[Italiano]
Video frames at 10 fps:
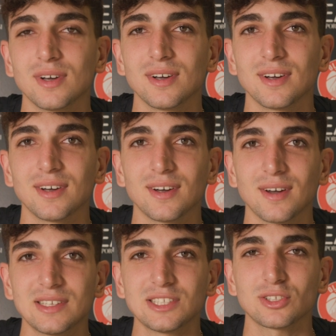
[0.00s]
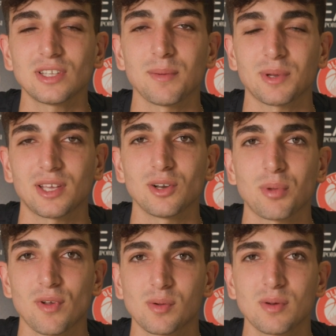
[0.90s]
eh, ha detto dai perché non
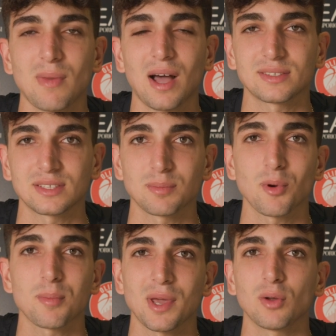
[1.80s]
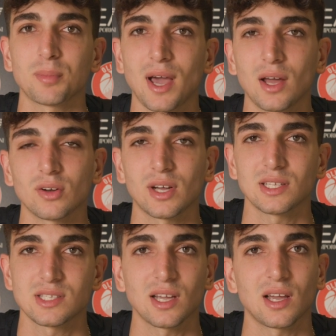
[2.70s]
proviamo il basket, poi piano piano,
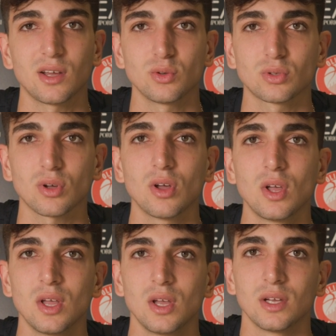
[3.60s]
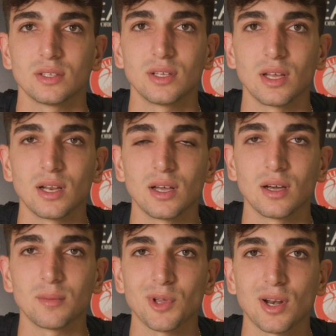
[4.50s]
grazie anche all'aiuto
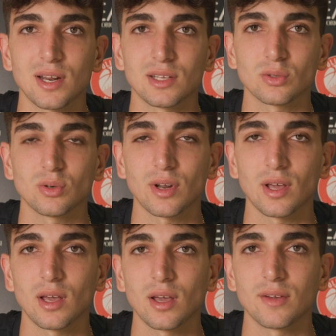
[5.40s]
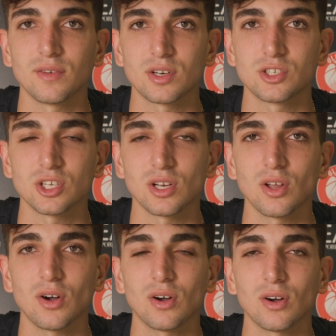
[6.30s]
del mio allenatore
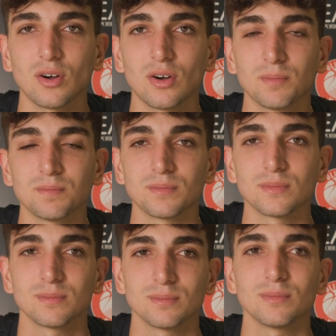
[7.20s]
Virgilio, mm,